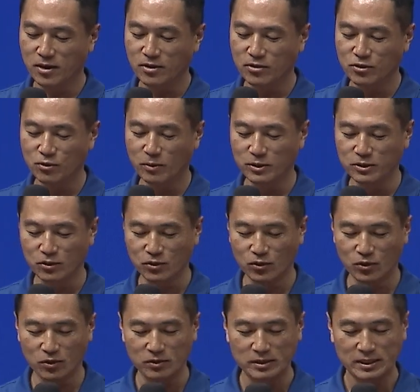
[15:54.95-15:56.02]

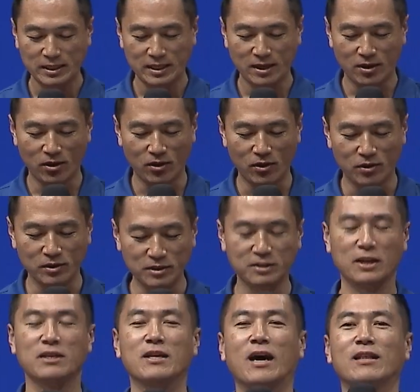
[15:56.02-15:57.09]
그러면서도 어,
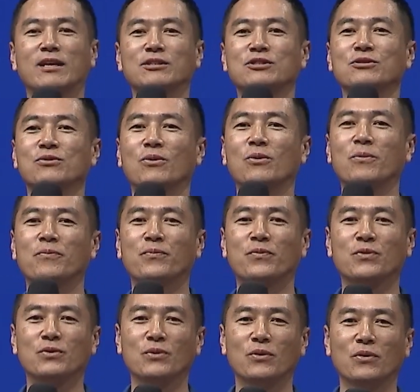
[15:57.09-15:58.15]
은퇴는 안 하시고
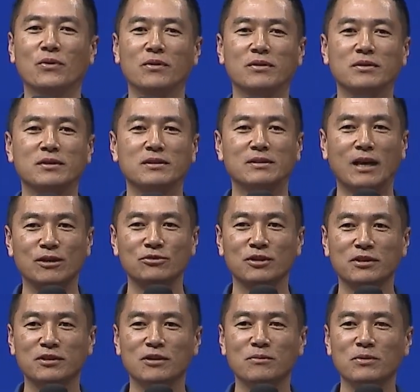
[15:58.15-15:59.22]
또 나중에
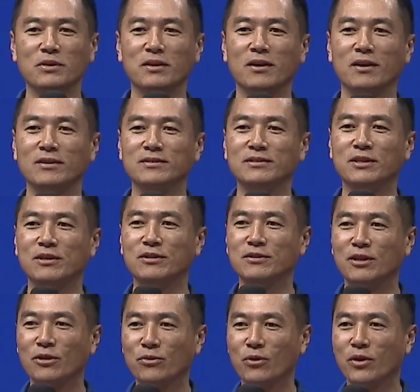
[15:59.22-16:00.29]
들어보니까 이제
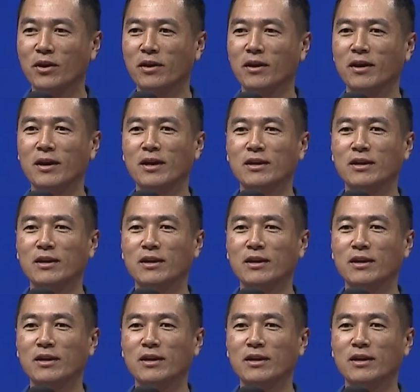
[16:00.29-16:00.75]
은혜교회